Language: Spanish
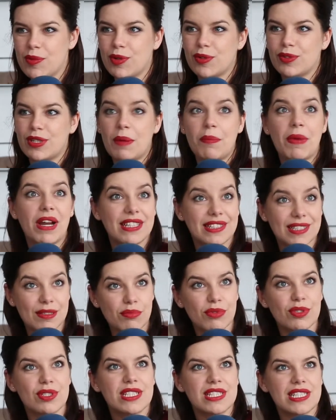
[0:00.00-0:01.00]
por otra parte,
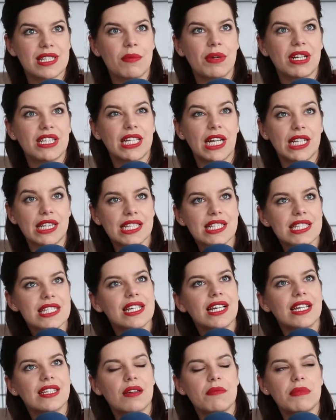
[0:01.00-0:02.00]
pues esta parte
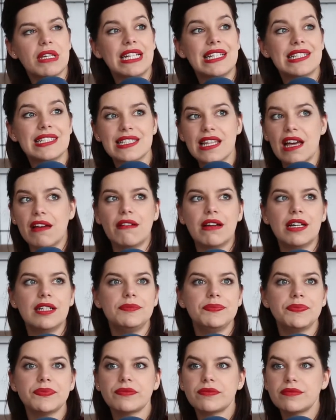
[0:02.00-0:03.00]
artística también
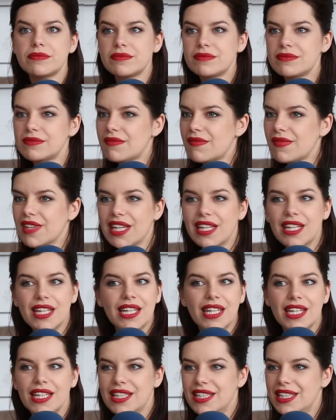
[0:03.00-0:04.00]
estaba.
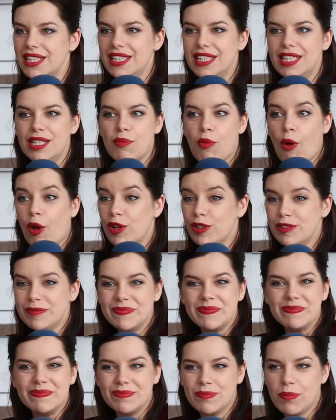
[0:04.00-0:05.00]
Y bueno,
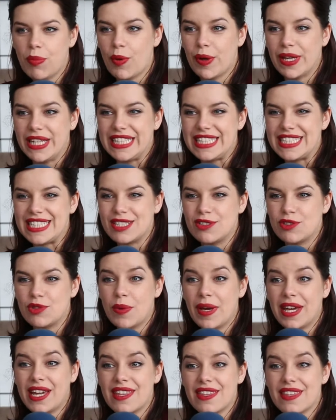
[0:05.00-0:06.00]
pues
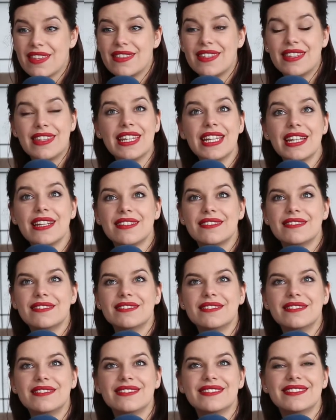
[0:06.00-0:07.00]
tuve que decidir.
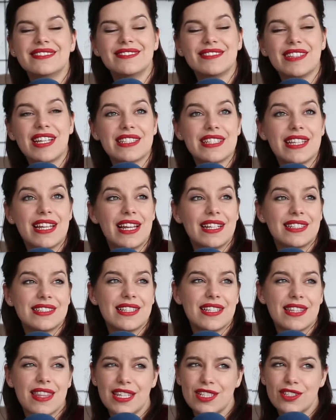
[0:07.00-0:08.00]
Una de las
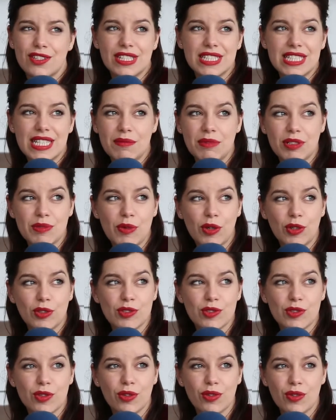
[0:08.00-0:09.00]
decisiones que más me
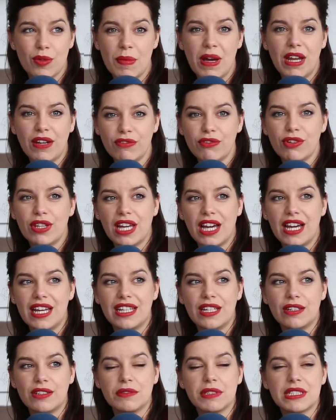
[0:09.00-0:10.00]
costó tomar fue
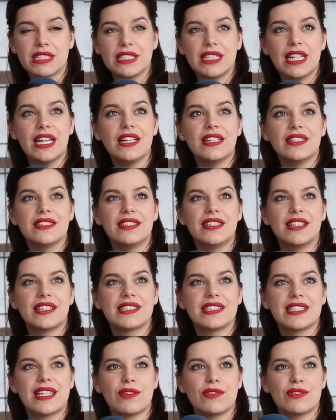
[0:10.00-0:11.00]
dejar la universidad en la
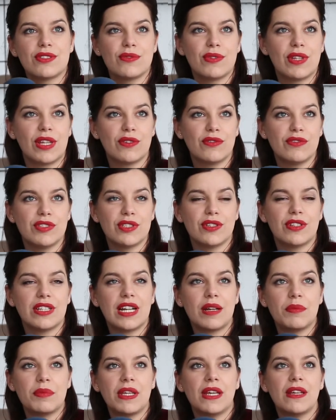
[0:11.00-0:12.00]
que estaba estudiando
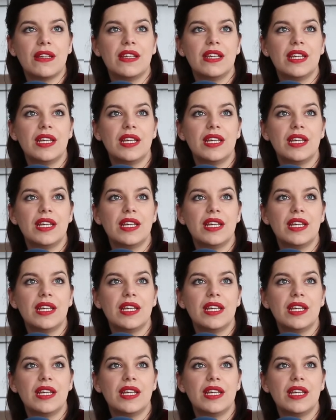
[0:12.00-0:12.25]
fisioterapia,